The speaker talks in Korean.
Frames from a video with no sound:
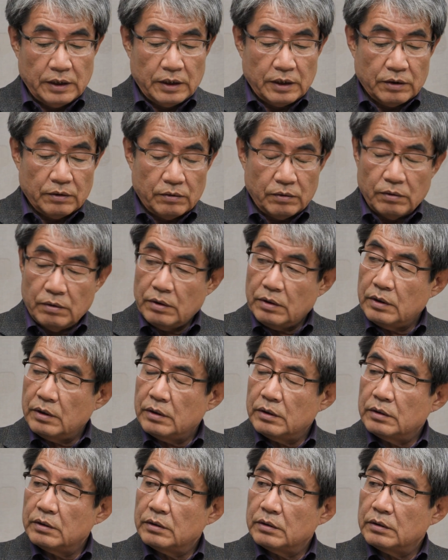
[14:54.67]
너무 너무
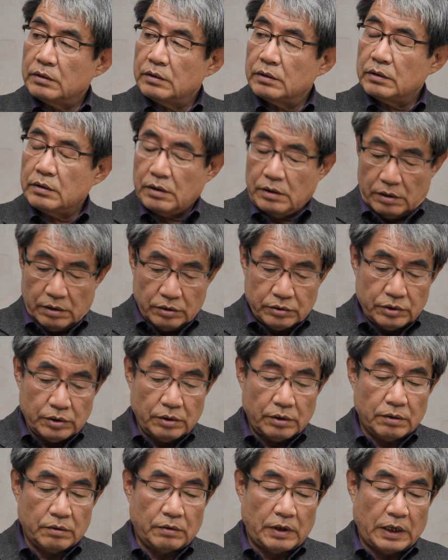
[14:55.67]
성능이 좋아서 그렇죠.